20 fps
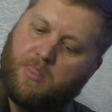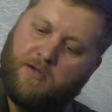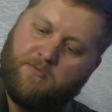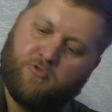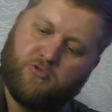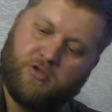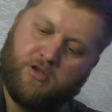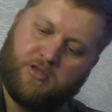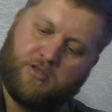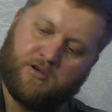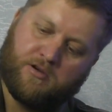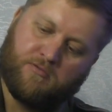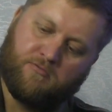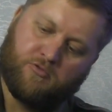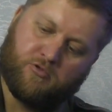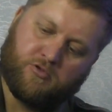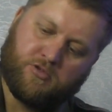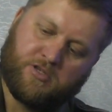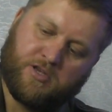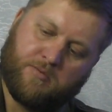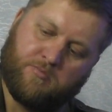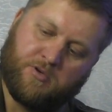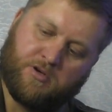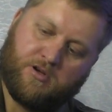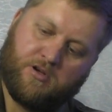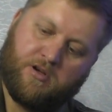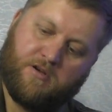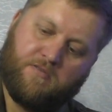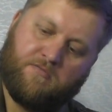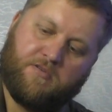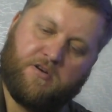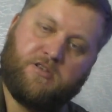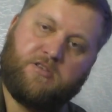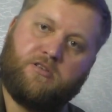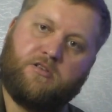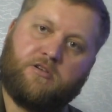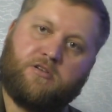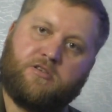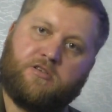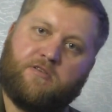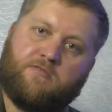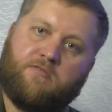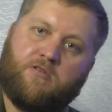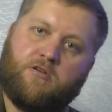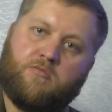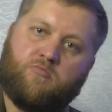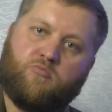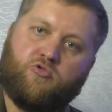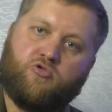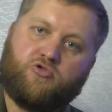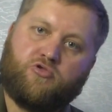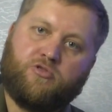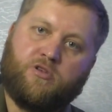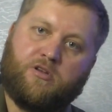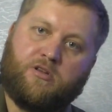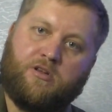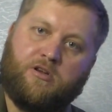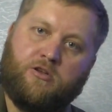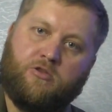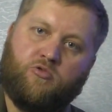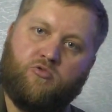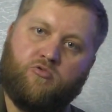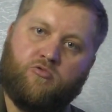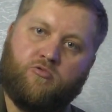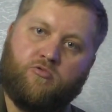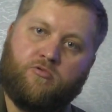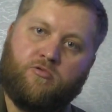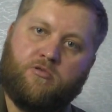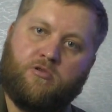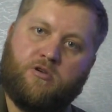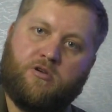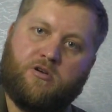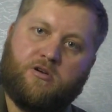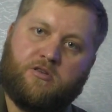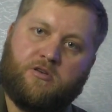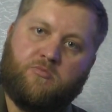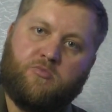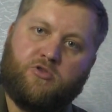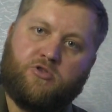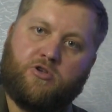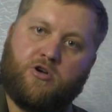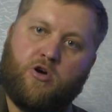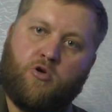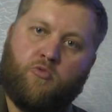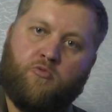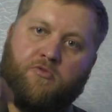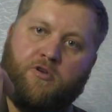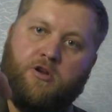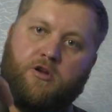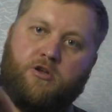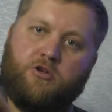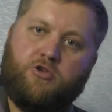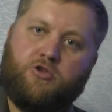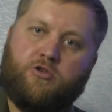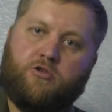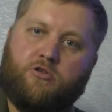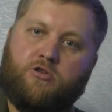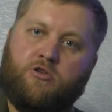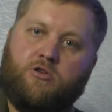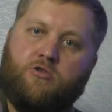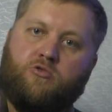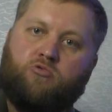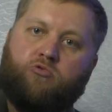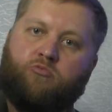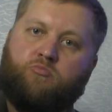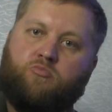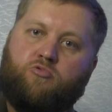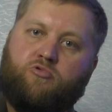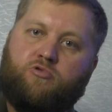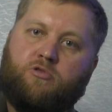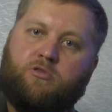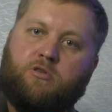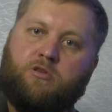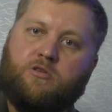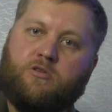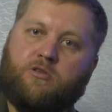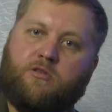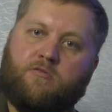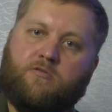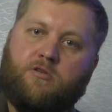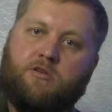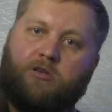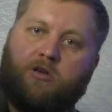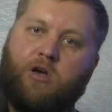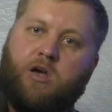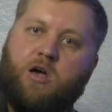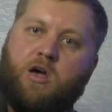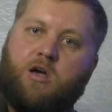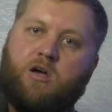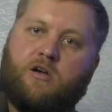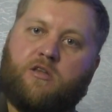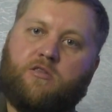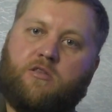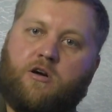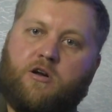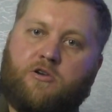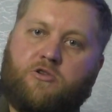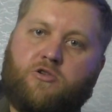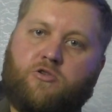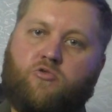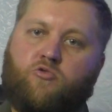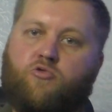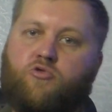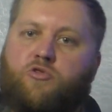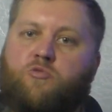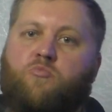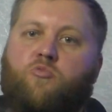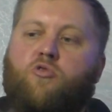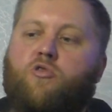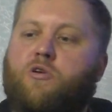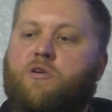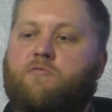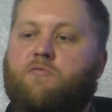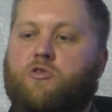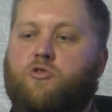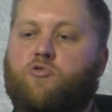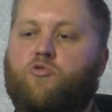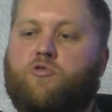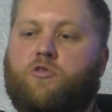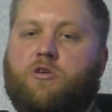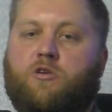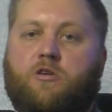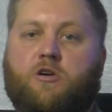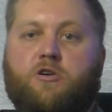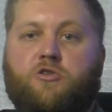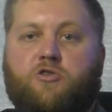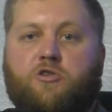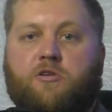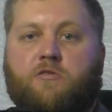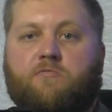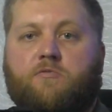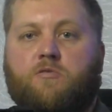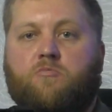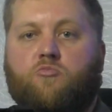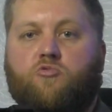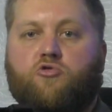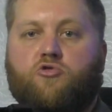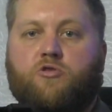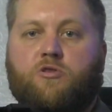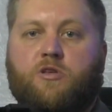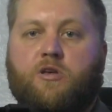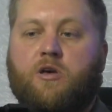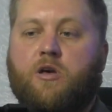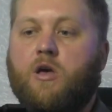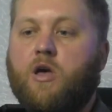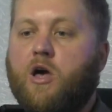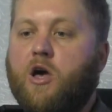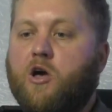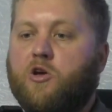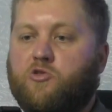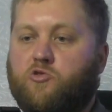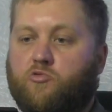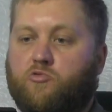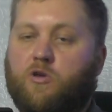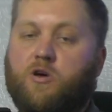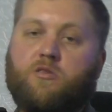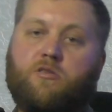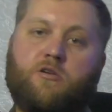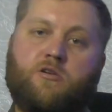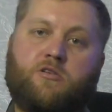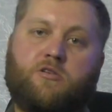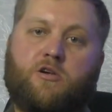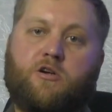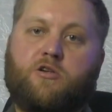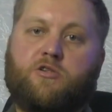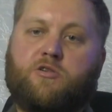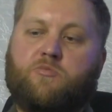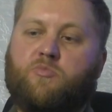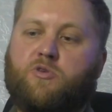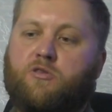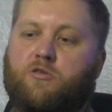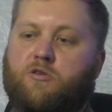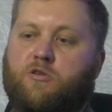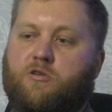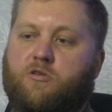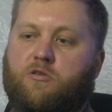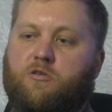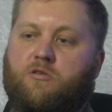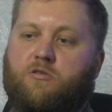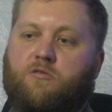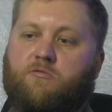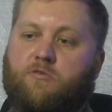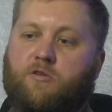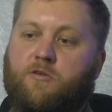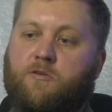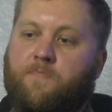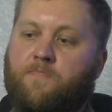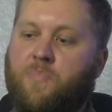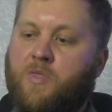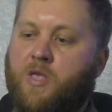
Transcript: вот этих вот самых фастексов можно длину ремешка увеличить и он будет доставать дальше. То есть более высокий ящик вы можете сюда, так скажем, интегрировать.